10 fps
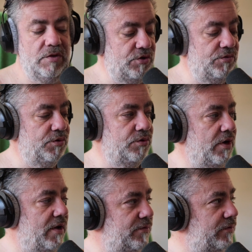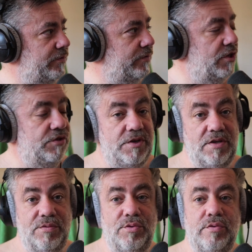Je suis photographe. Je fais
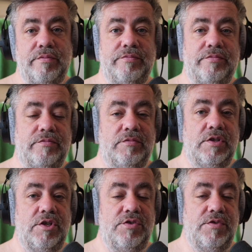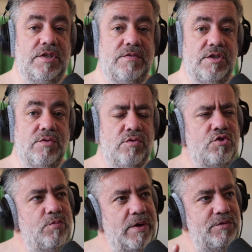des photos. Je fais des vidéos.
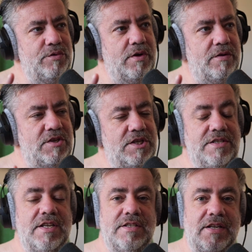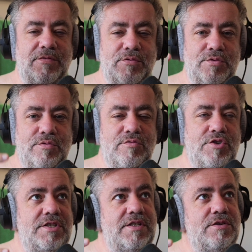Non, je suis pas photographe. J'exerce la
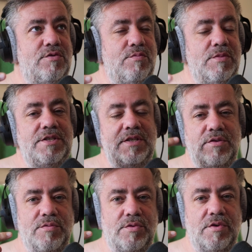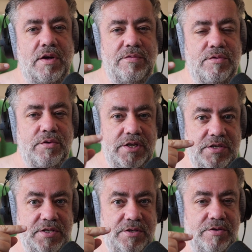fonction, j'exerce le métier de photographe, de
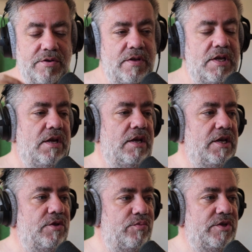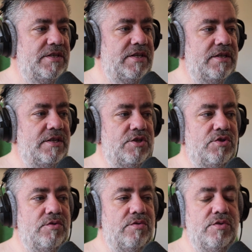réalisateur. Et depuis des années,
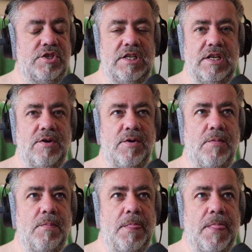j'ai euh,